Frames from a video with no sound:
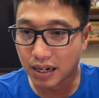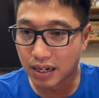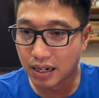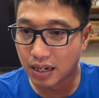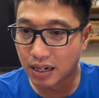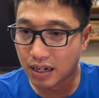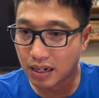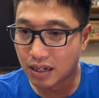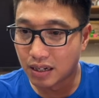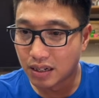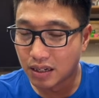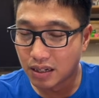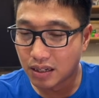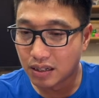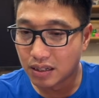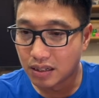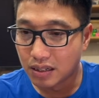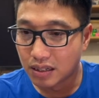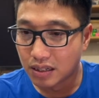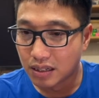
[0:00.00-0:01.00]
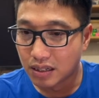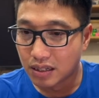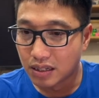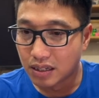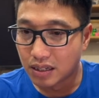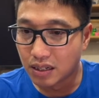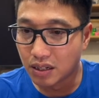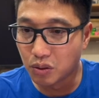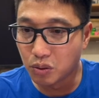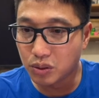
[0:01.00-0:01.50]
uh,
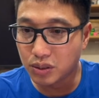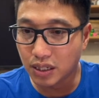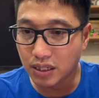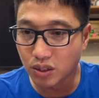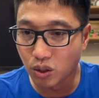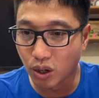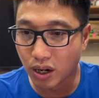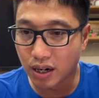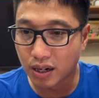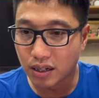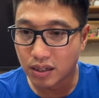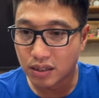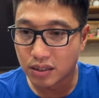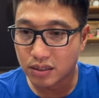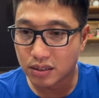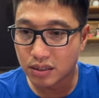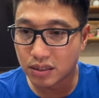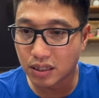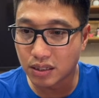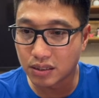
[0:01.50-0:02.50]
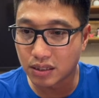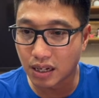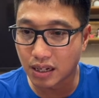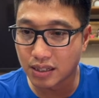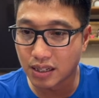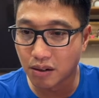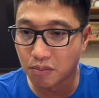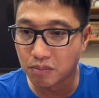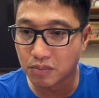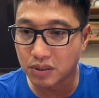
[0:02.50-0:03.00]
Lưu Chí Thuận. Shin Tae
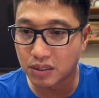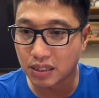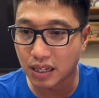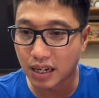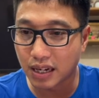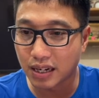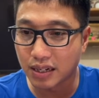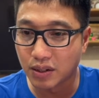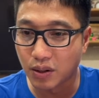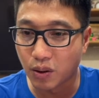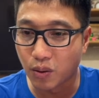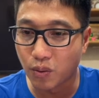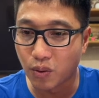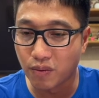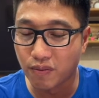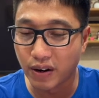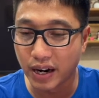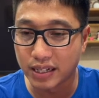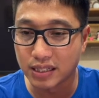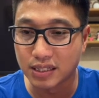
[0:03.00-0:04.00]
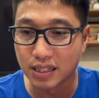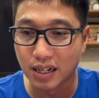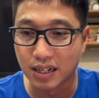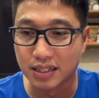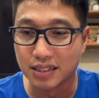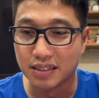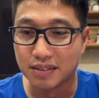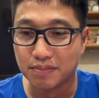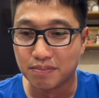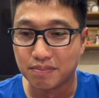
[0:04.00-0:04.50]
Yong sẽ nổ vang
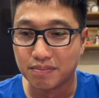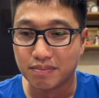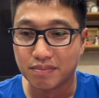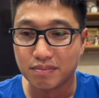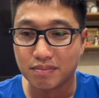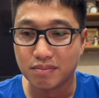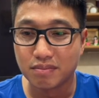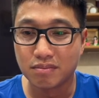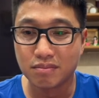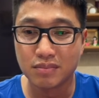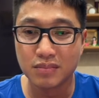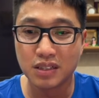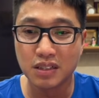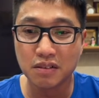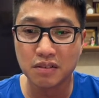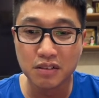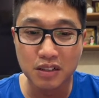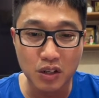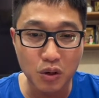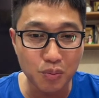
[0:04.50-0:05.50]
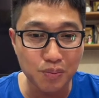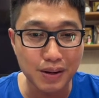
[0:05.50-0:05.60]
trời, nhưng lúc